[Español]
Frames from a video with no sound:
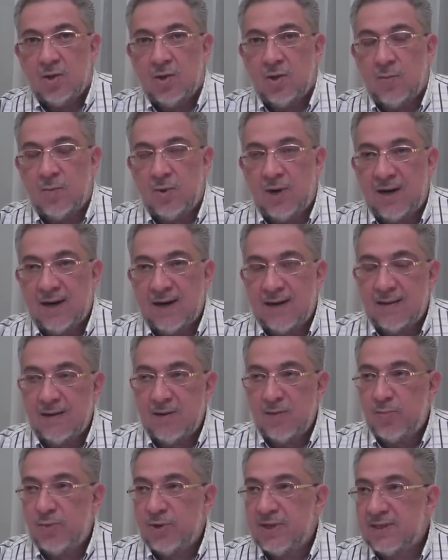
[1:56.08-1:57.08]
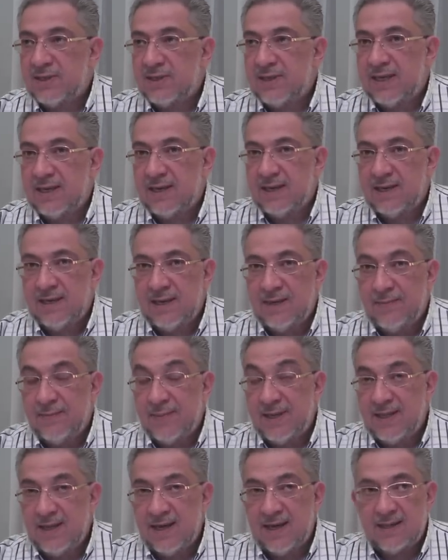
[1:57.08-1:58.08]
cómo la reacción puede ser
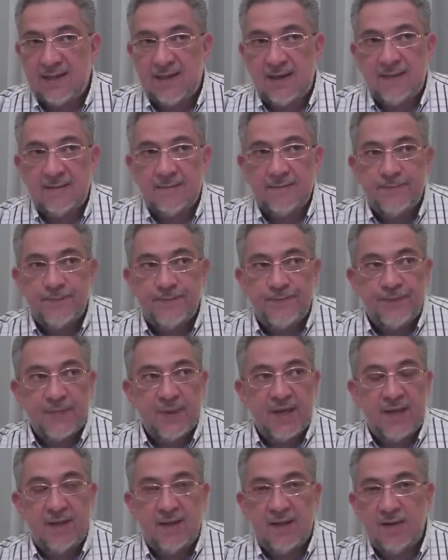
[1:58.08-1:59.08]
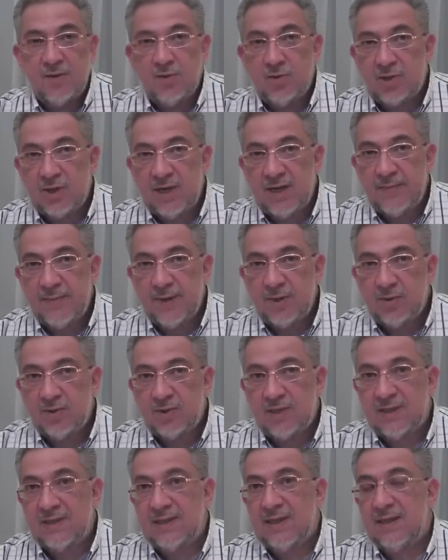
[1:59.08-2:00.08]
inmediata, entre dos
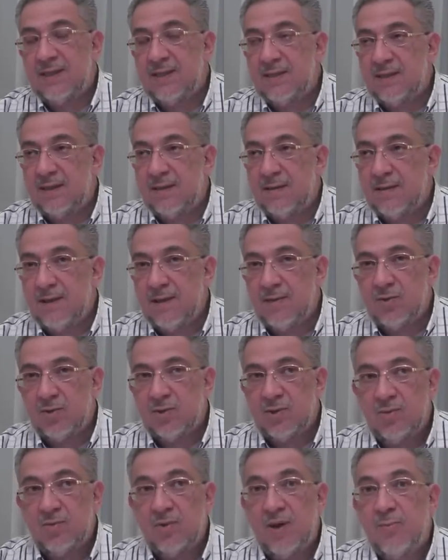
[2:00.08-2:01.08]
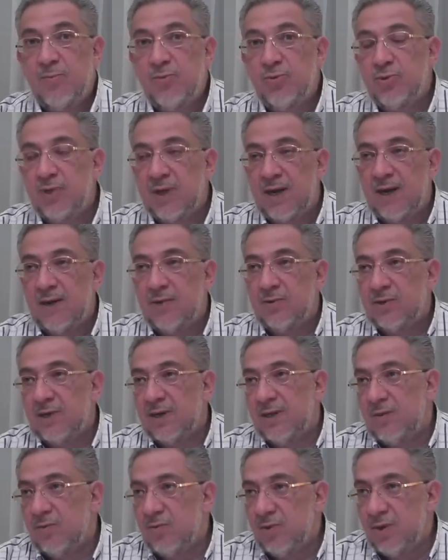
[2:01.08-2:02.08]
elementos que están distanciados de una punta a la otra del